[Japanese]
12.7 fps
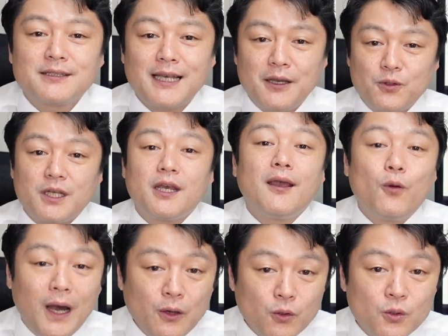最後に、
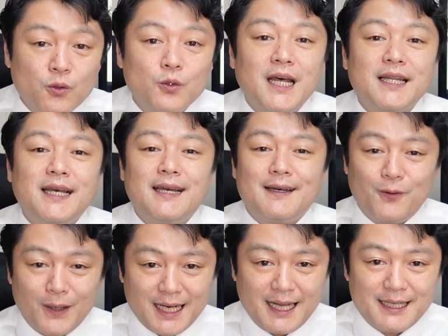ワンコのコーナーでお
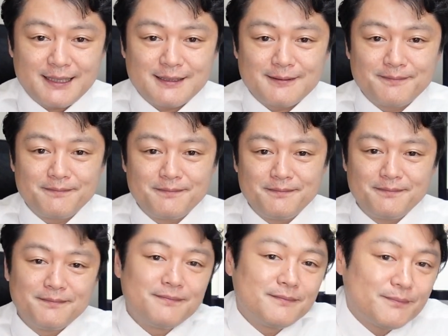別れです。
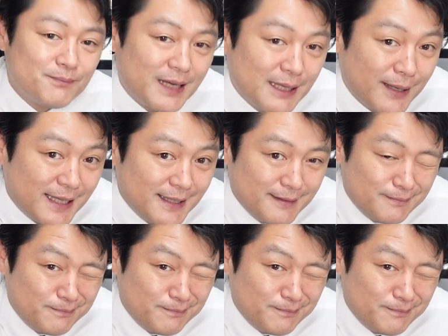バイバイ。